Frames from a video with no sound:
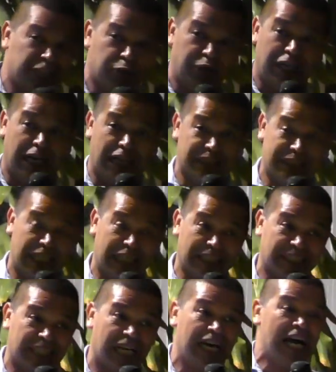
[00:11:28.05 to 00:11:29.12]
no era la
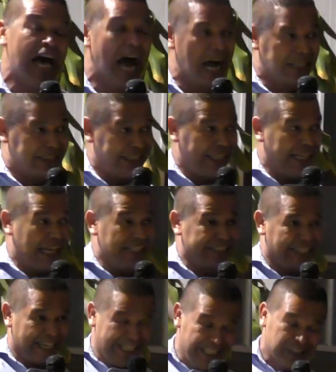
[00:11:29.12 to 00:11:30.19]
zarza, aquí era el
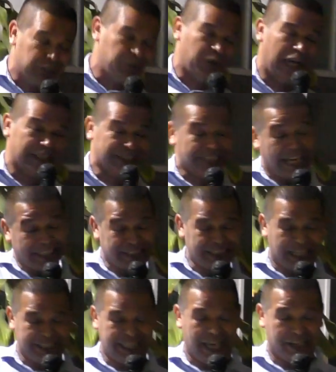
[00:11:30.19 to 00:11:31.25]
que hizo la
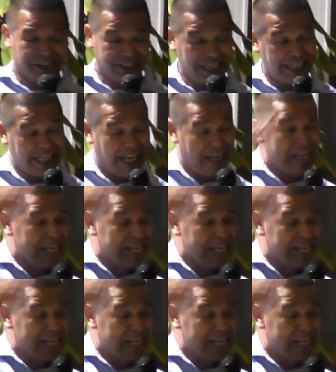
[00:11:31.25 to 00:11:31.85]
zarza que ardiera